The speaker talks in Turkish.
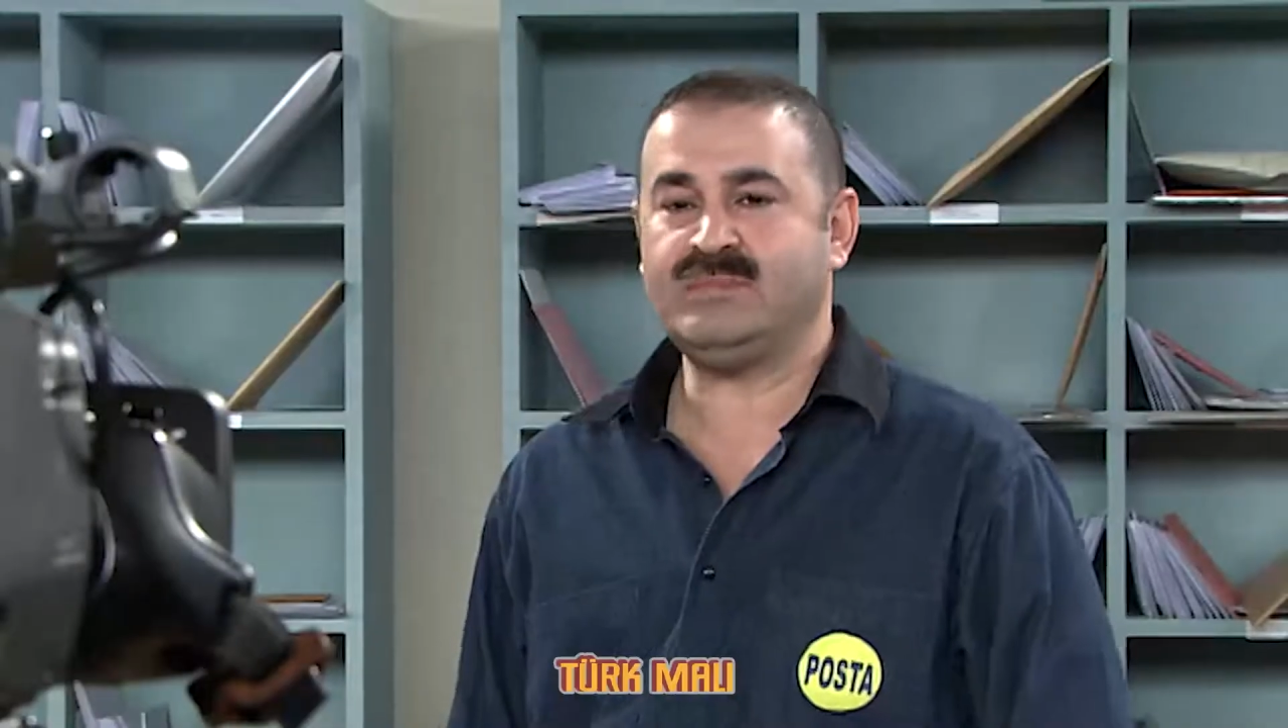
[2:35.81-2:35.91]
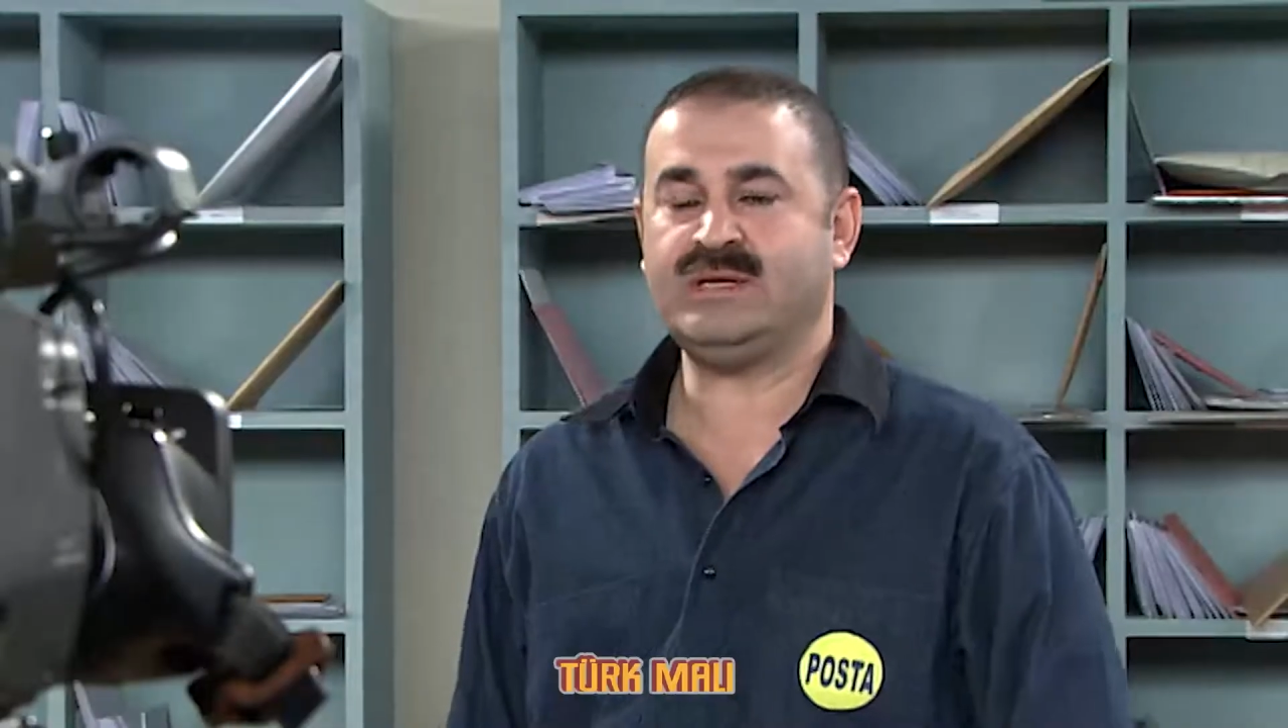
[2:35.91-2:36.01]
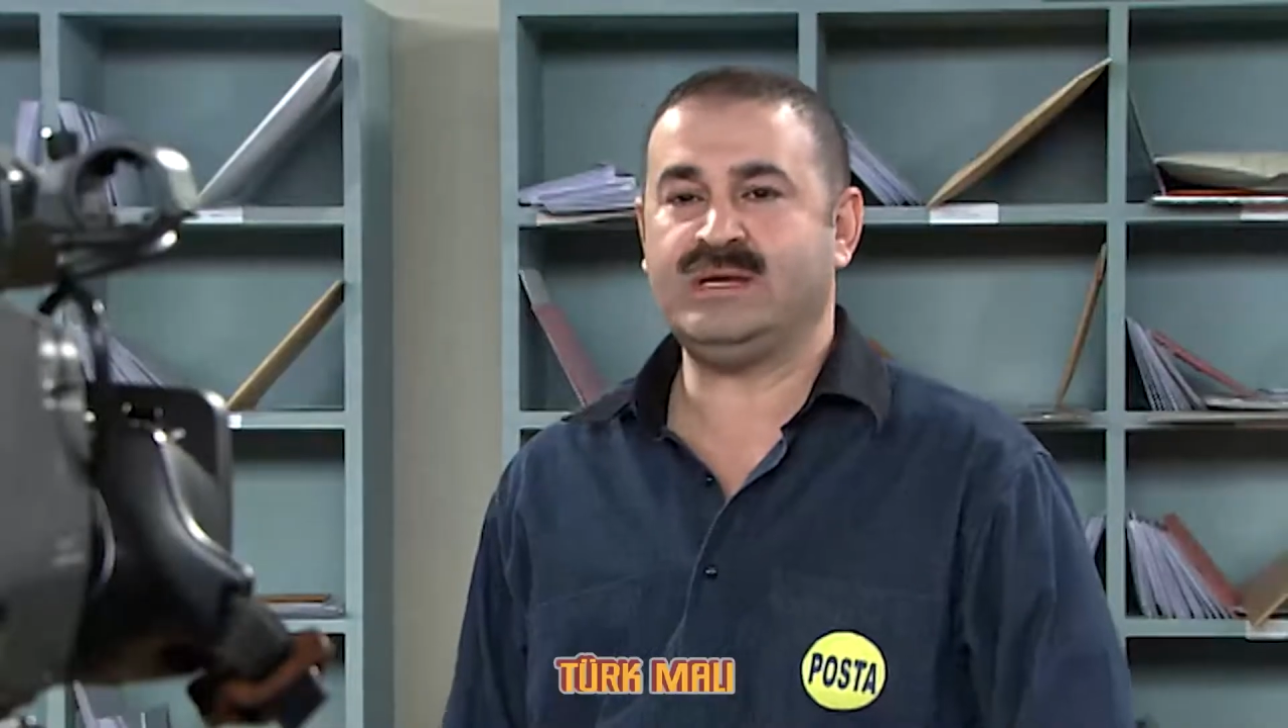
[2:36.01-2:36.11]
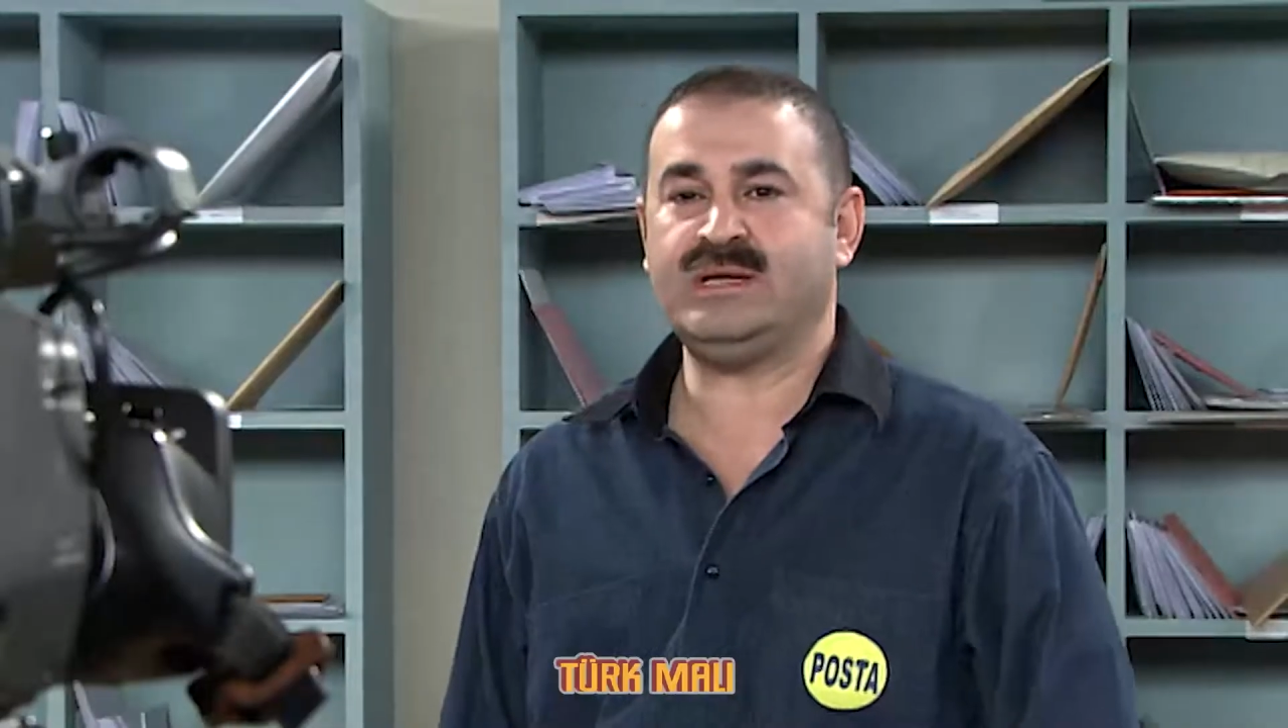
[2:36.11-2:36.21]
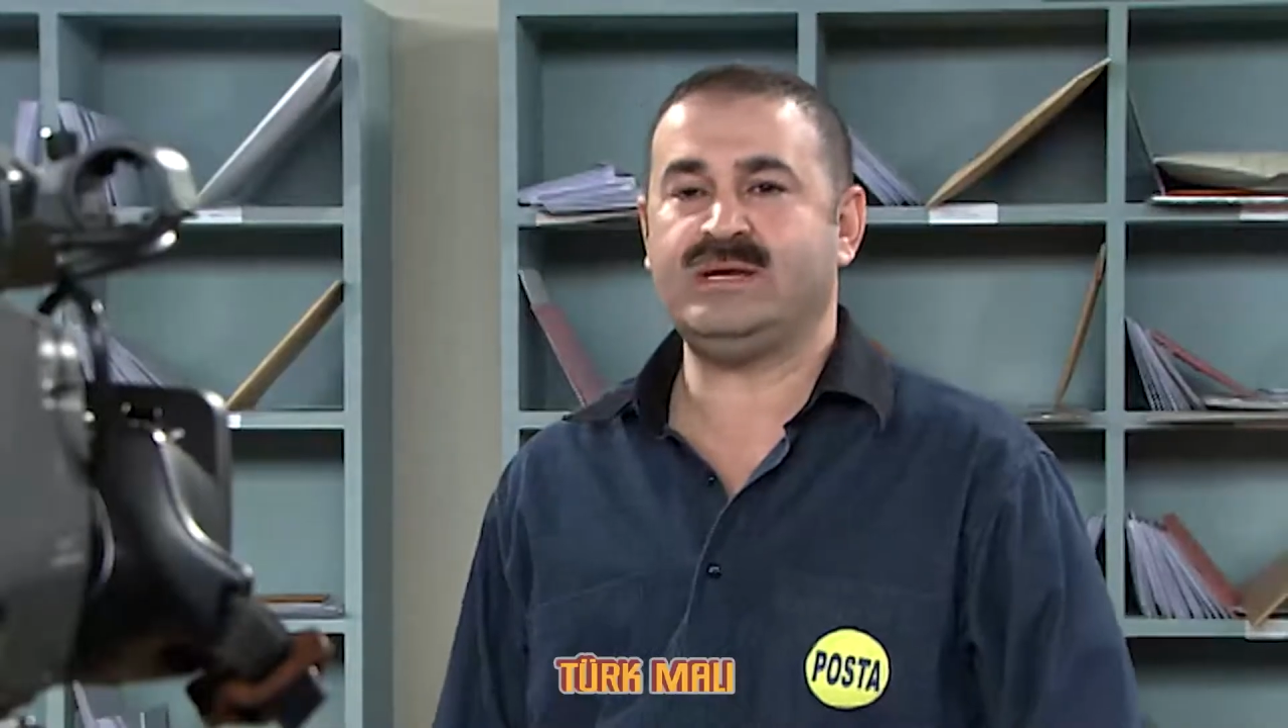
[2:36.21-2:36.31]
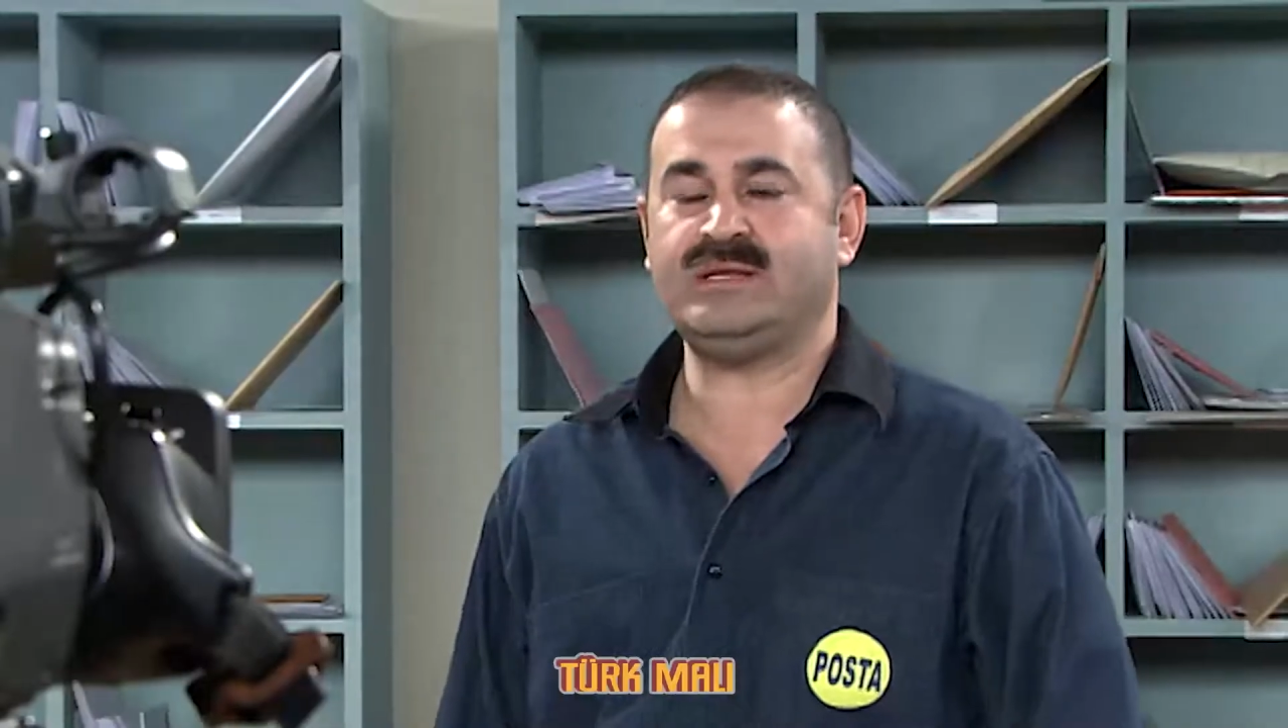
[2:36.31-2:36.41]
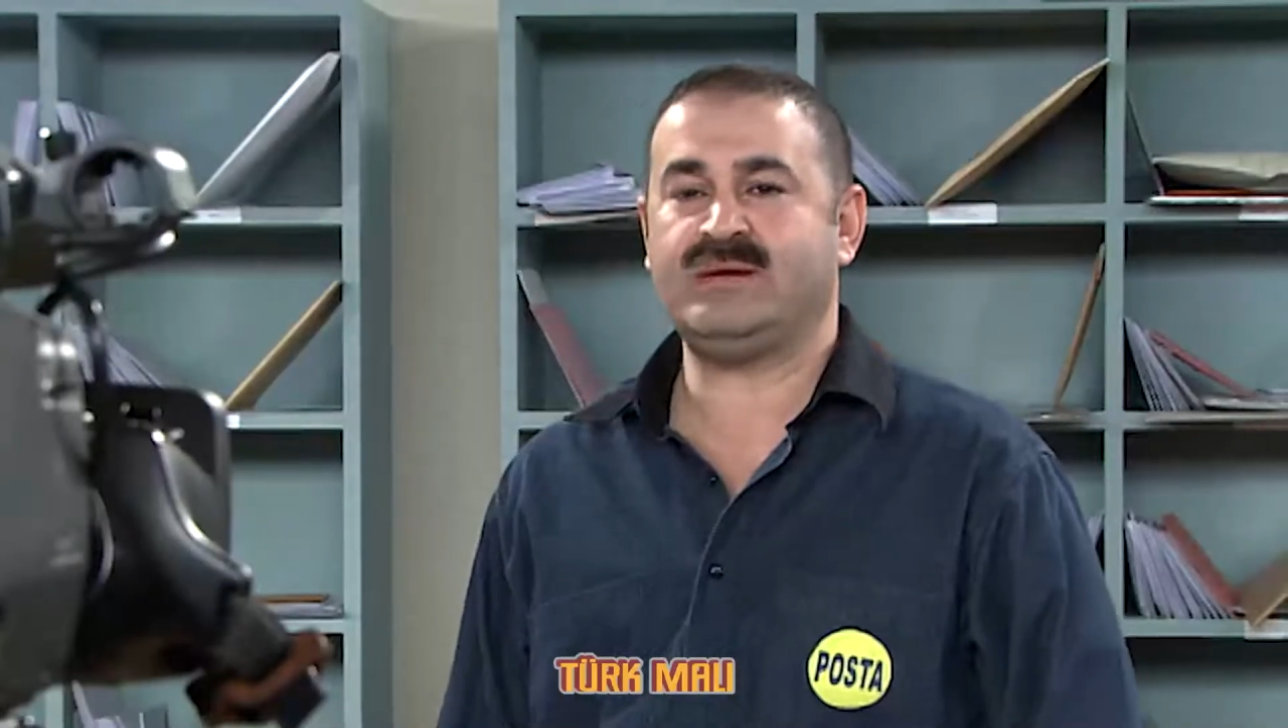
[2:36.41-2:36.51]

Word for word: ee,